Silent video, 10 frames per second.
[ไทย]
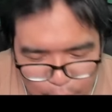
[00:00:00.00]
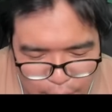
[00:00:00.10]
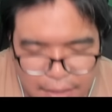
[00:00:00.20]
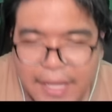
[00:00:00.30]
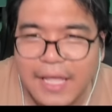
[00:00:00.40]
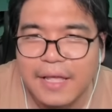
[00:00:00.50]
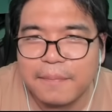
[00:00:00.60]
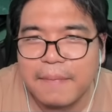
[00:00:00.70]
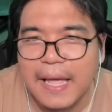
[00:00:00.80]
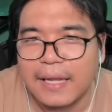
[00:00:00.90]
โอเค
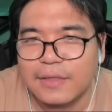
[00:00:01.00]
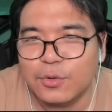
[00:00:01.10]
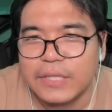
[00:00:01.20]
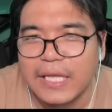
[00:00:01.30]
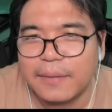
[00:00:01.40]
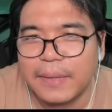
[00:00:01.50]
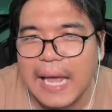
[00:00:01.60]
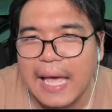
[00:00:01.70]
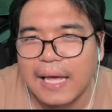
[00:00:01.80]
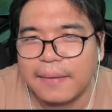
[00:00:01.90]
ไปดูตีธรรม
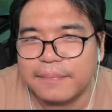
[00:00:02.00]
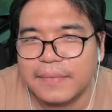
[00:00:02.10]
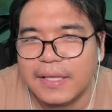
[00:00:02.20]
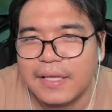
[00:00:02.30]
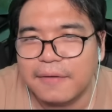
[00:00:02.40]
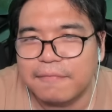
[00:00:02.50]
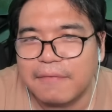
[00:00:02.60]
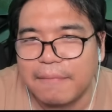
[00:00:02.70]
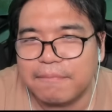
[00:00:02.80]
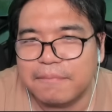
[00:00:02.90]
ดาครับนี่
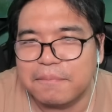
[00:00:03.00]
วับ